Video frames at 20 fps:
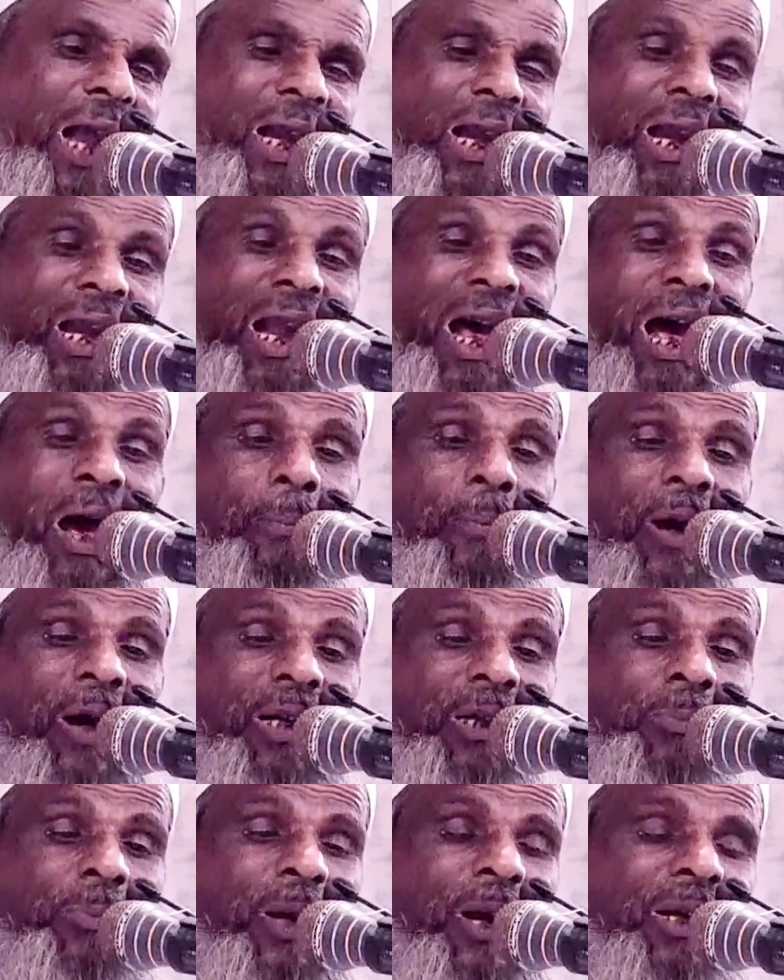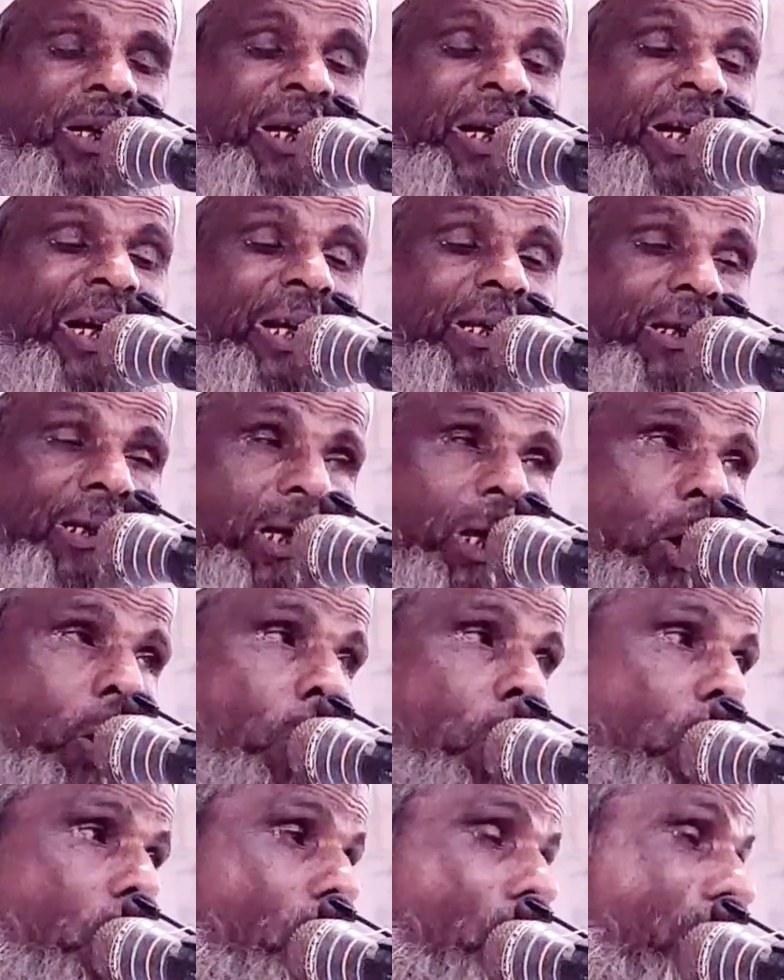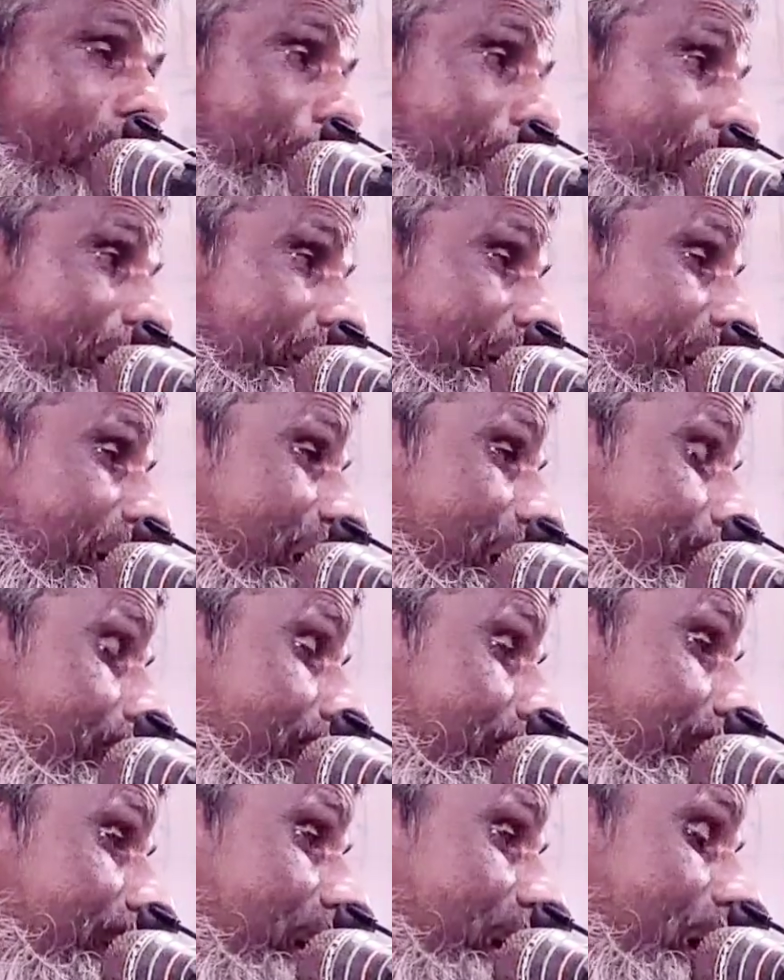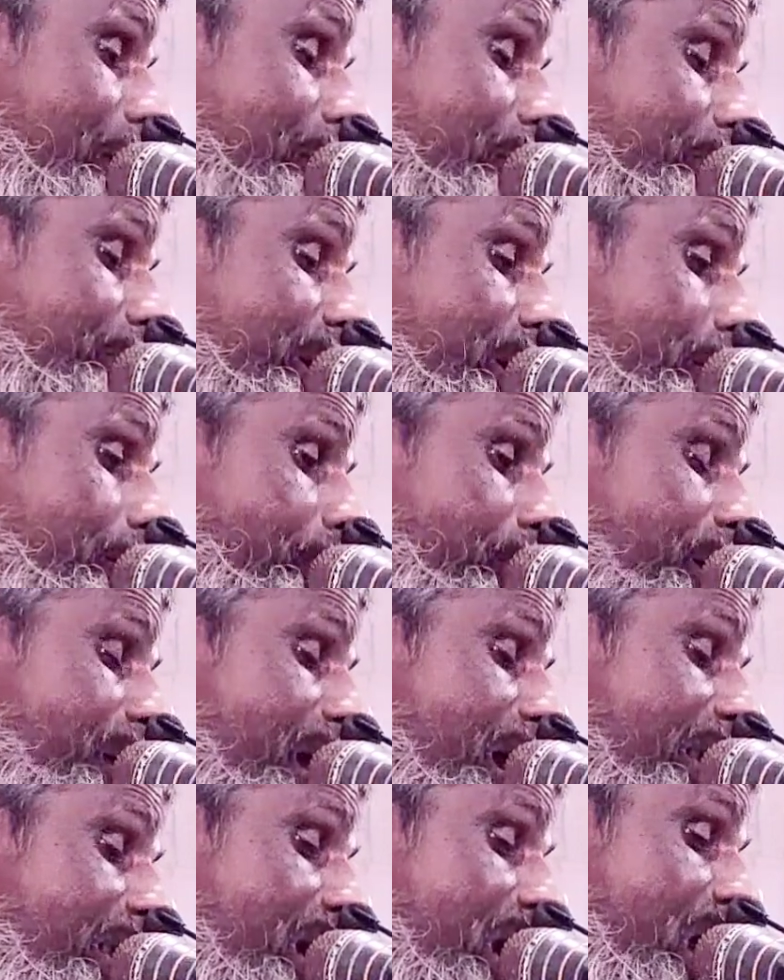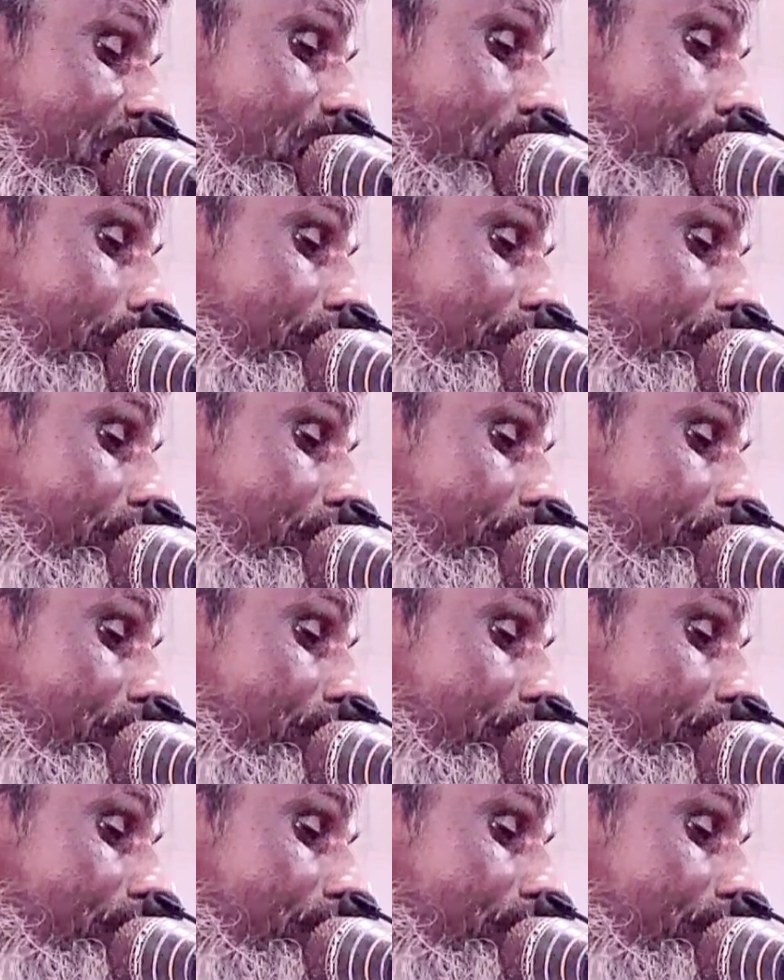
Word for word: আল্লাহ বলেন ও আমার হাবিবে হাবিবে পিয়ারা